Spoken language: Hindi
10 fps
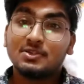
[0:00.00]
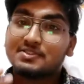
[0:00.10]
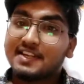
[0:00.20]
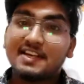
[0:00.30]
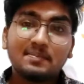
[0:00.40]
तो
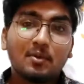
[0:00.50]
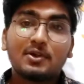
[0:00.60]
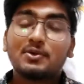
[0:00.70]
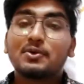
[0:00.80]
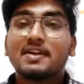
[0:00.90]
सेकंड
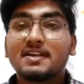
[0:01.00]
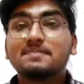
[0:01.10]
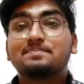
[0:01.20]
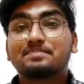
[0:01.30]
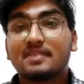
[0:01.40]
पॉइंट हो गया
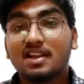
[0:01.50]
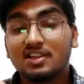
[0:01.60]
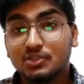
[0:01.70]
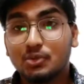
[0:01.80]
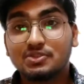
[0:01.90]

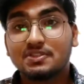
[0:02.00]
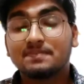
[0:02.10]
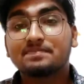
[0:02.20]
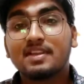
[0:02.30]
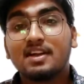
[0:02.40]
दोस्त
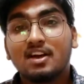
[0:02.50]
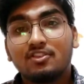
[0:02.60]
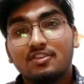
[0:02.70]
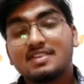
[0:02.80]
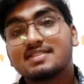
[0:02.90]

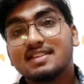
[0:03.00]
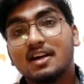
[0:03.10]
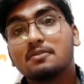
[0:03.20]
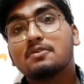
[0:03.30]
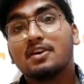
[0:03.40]
फर्स्ट
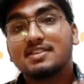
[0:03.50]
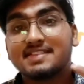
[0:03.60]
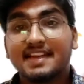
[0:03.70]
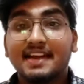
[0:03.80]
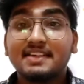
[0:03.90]
लव और
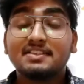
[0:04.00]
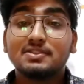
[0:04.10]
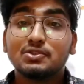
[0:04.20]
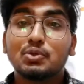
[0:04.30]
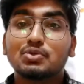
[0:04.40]

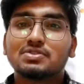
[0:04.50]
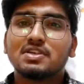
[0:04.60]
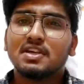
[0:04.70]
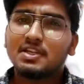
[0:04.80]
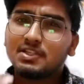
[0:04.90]
सेकंड
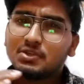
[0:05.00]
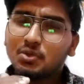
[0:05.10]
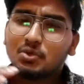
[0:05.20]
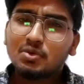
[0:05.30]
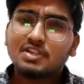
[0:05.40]
दोस्त इन
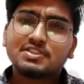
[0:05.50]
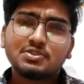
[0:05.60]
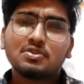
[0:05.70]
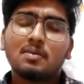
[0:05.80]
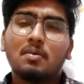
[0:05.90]
दोनों का
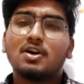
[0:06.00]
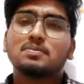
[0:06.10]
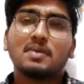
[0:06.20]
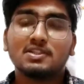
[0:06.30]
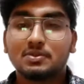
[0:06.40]
चीज़ों का
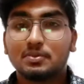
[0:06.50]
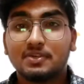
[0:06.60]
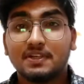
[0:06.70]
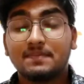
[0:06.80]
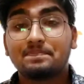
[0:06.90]
बहुत
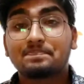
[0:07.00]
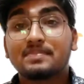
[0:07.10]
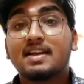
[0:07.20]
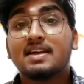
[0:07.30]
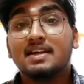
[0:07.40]
महत्वपूर्ण
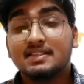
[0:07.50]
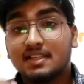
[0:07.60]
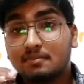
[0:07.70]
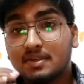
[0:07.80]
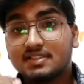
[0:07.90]
है
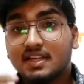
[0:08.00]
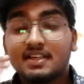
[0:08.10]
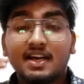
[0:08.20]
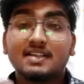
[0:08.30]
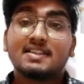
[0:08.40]
नंबर
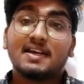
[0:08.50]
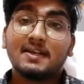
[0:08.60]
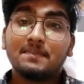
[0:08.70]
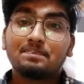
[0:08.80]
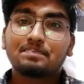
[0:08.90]
थर्ड आता है